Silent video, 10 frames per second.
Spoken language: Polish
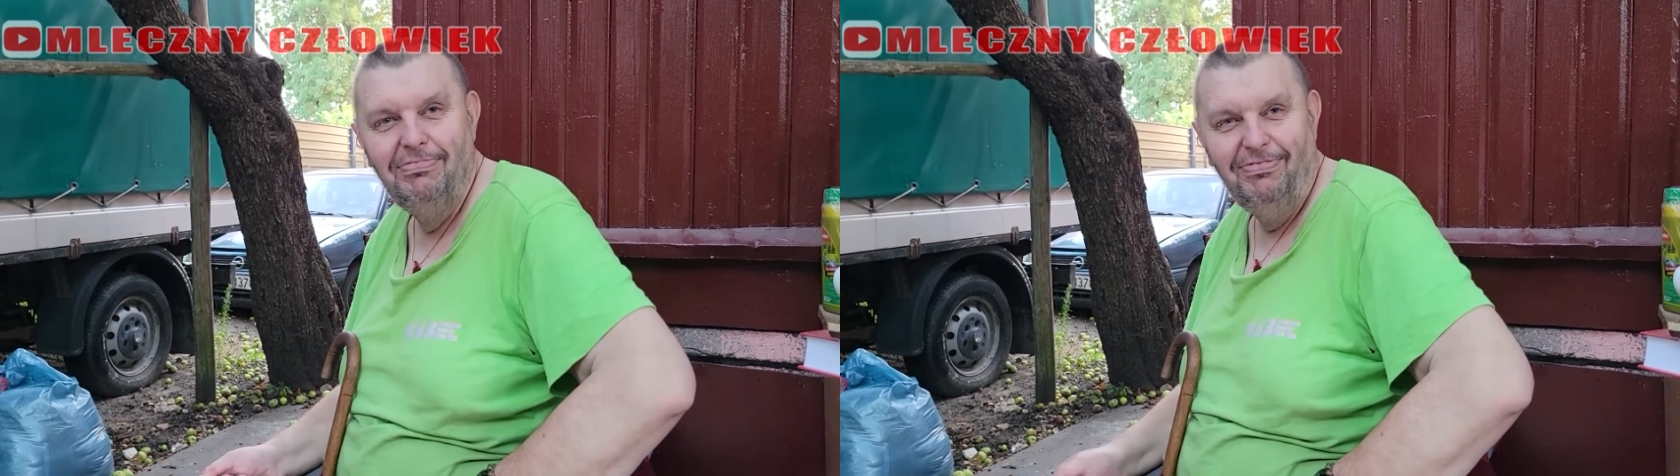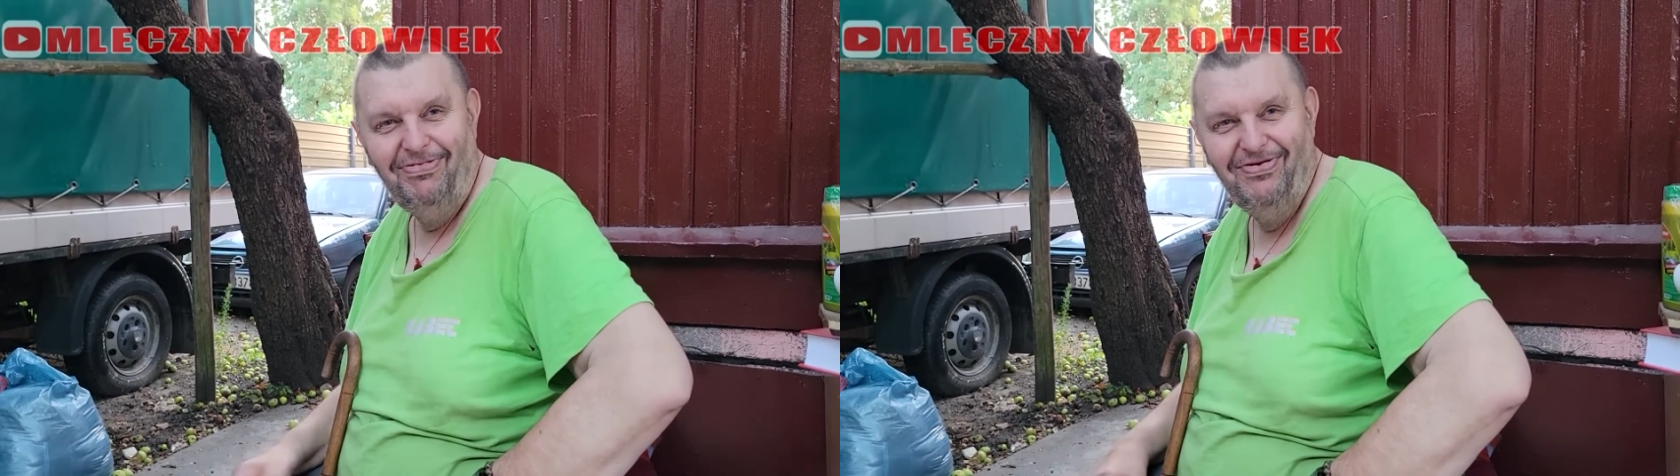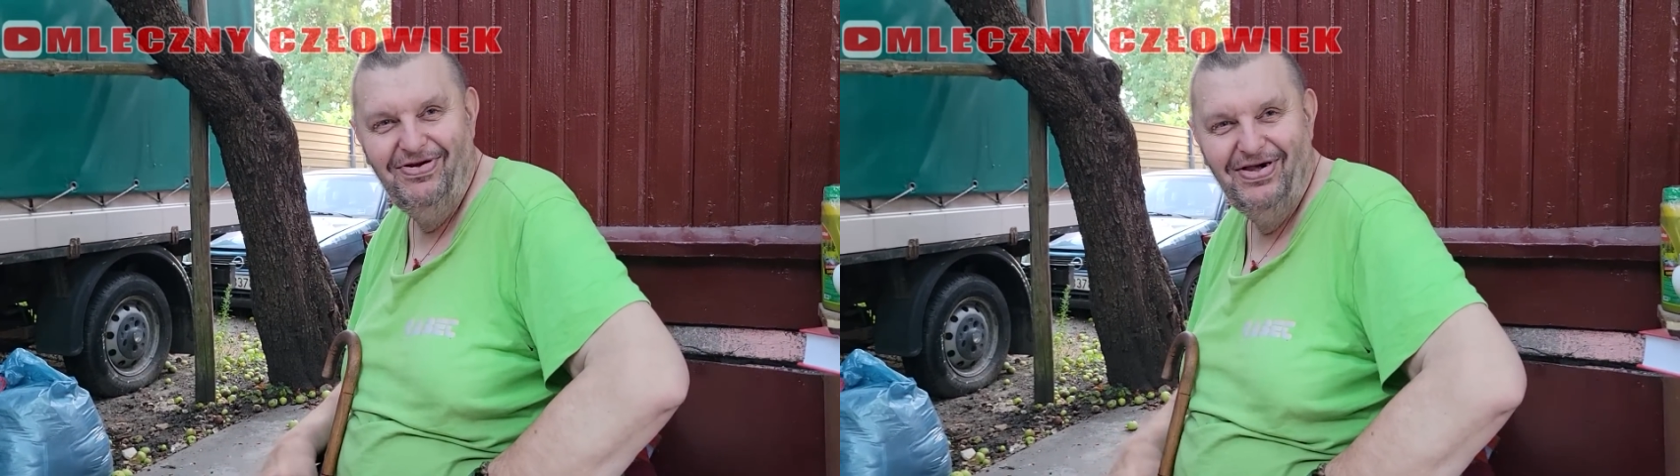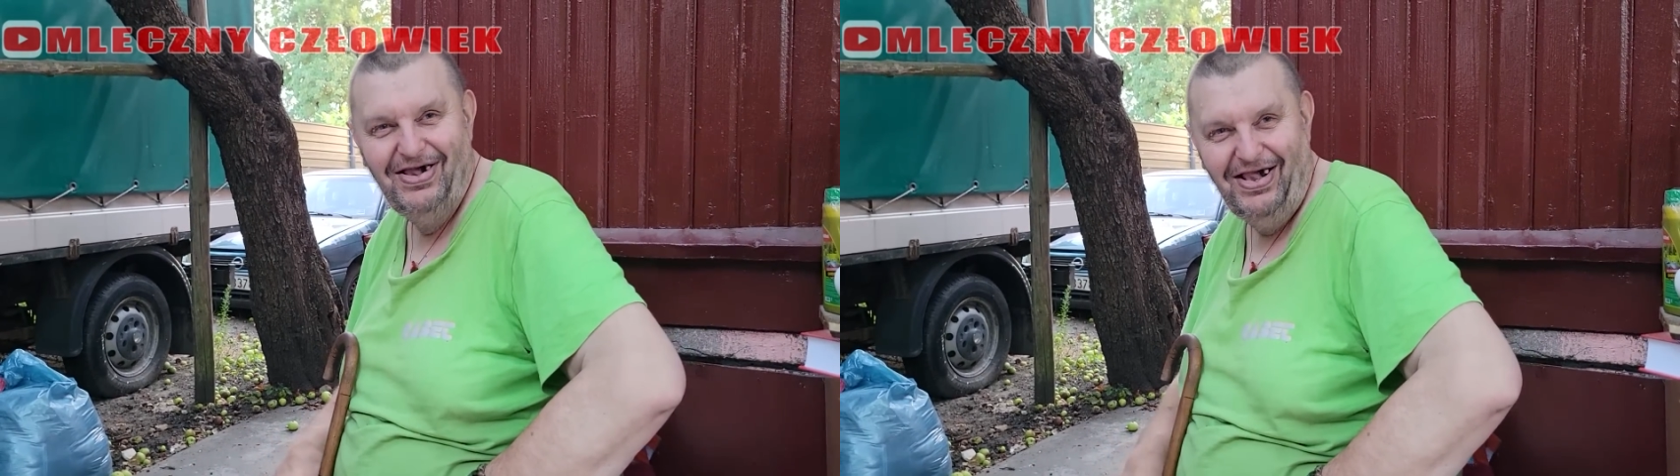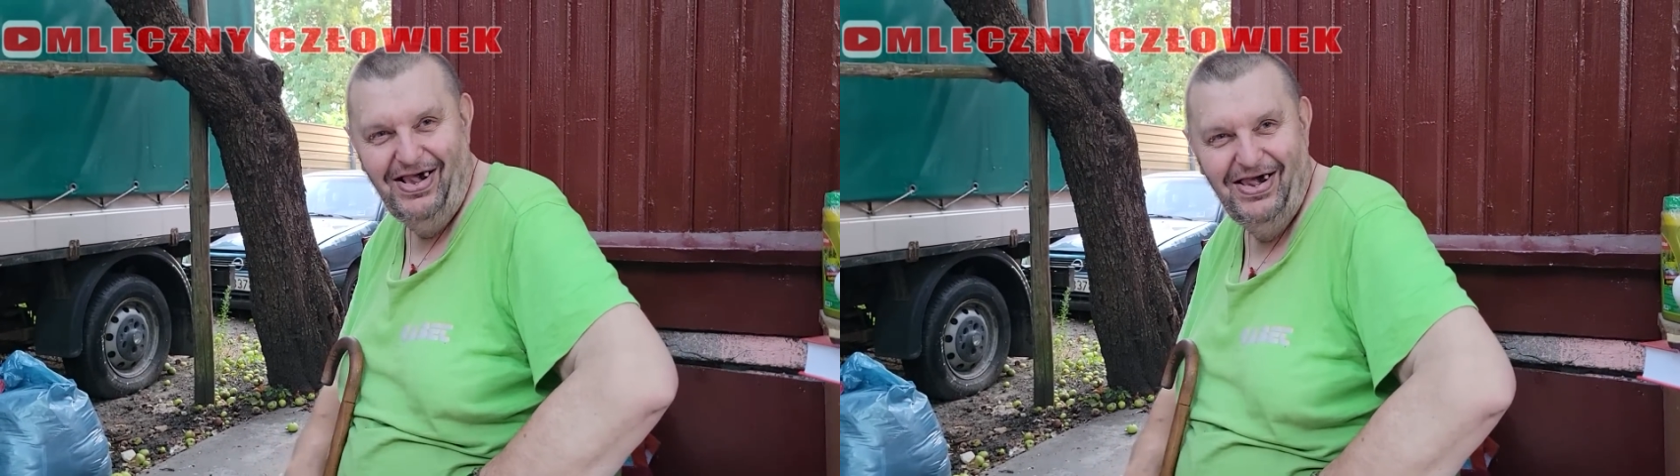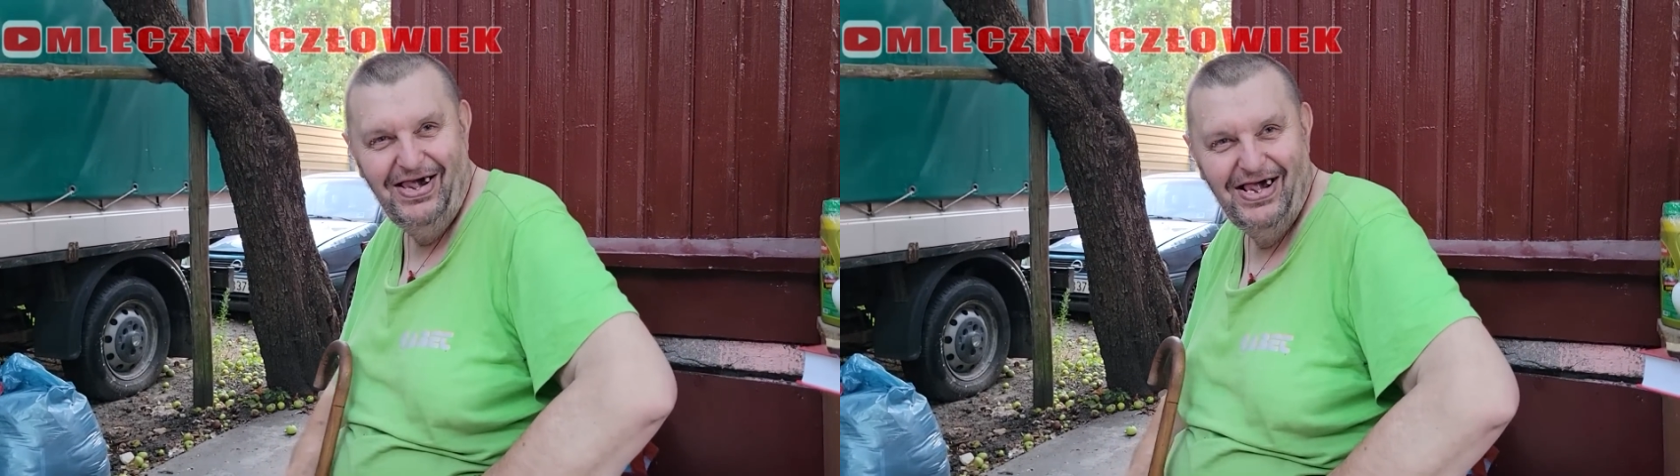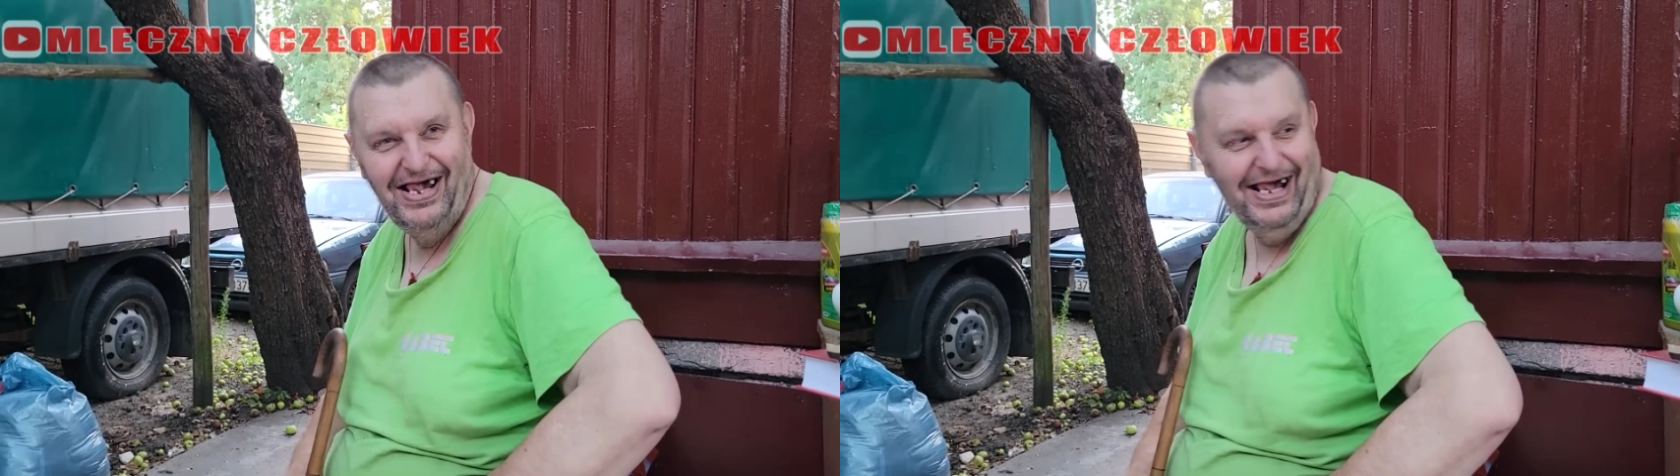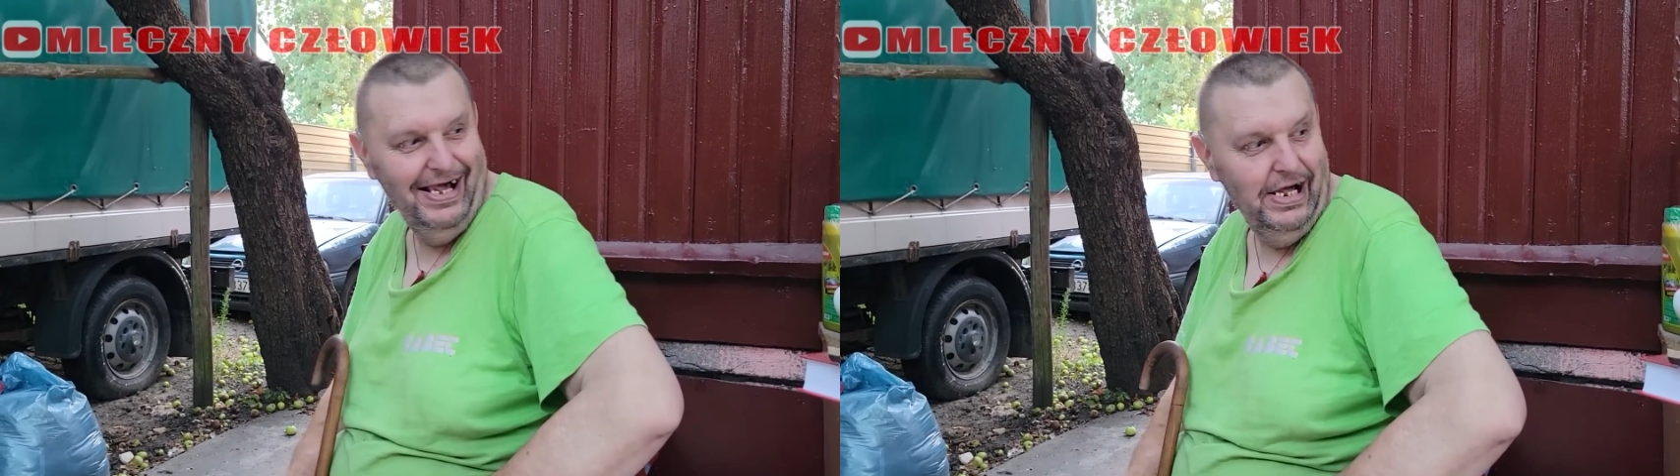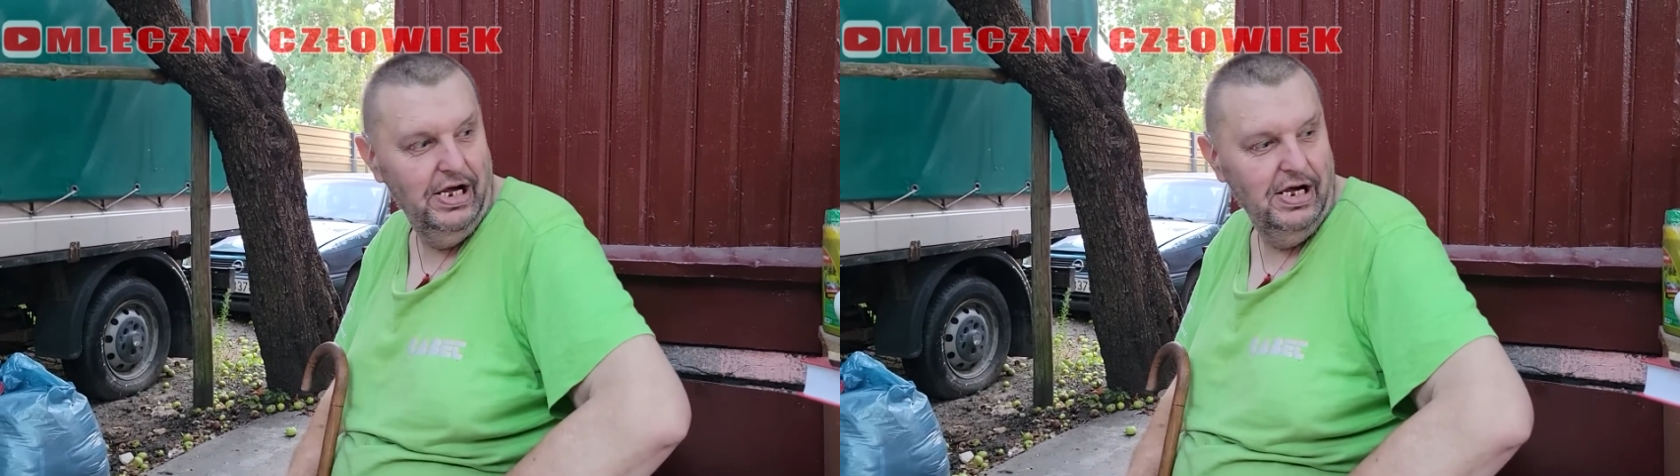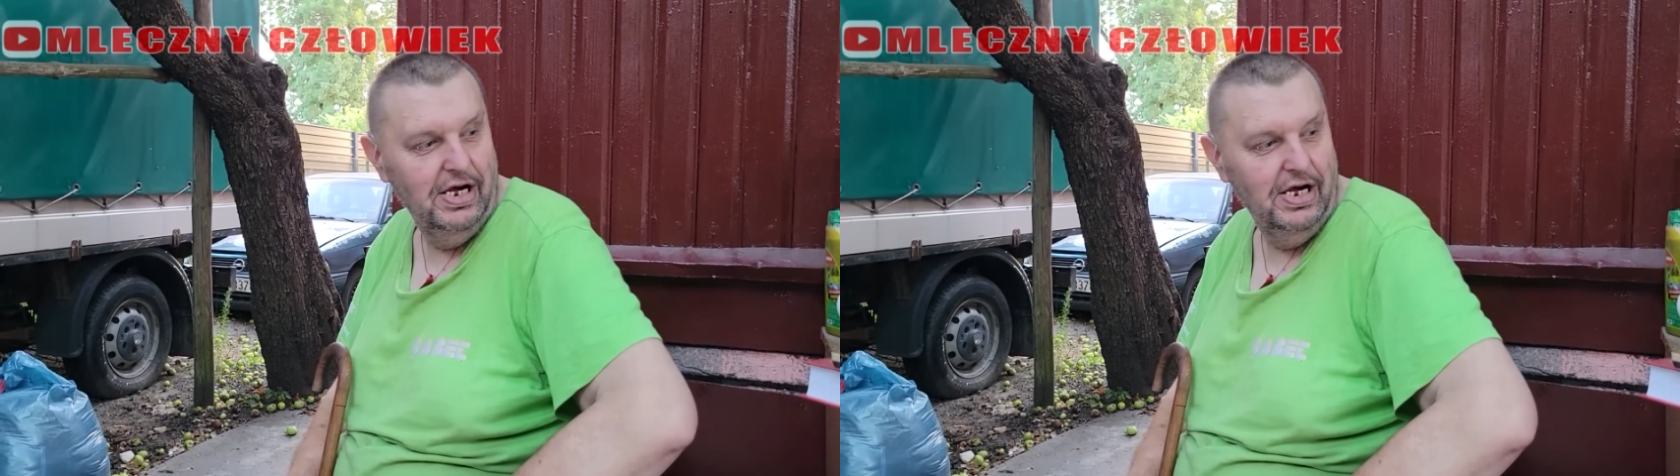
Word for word: Tak. Do widzenia panu.